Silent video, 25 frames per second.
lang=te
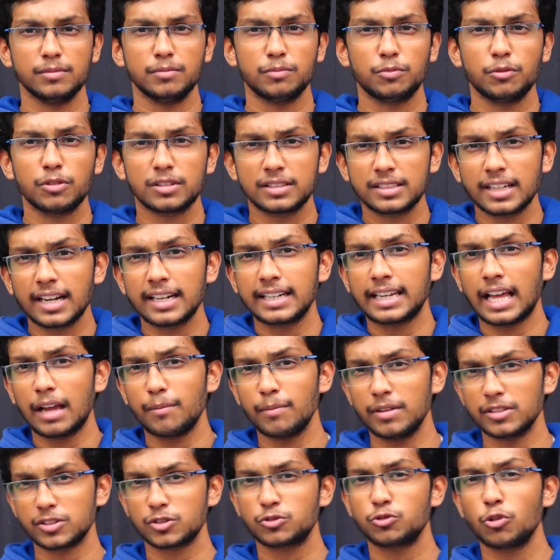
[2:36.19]
పూర్తిగా
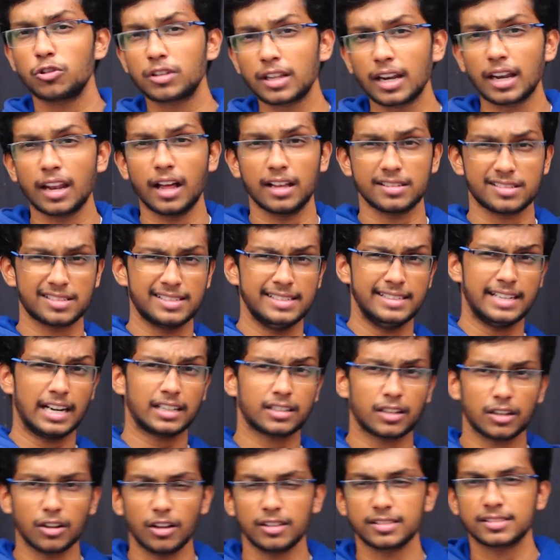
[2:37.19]
డ్యామేజ్ టోటల్ లాస్
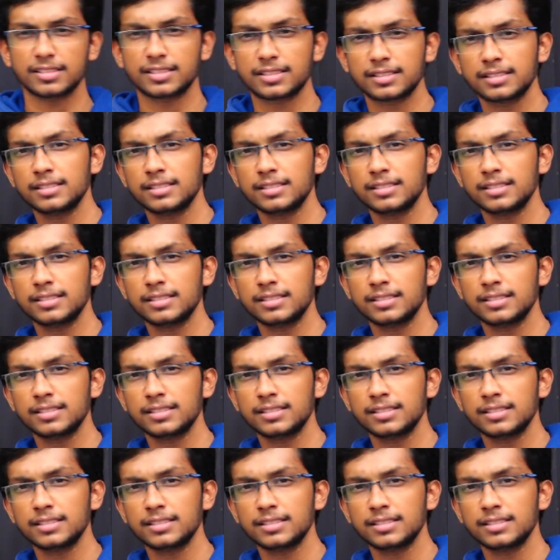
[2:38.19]
డేటా లాస్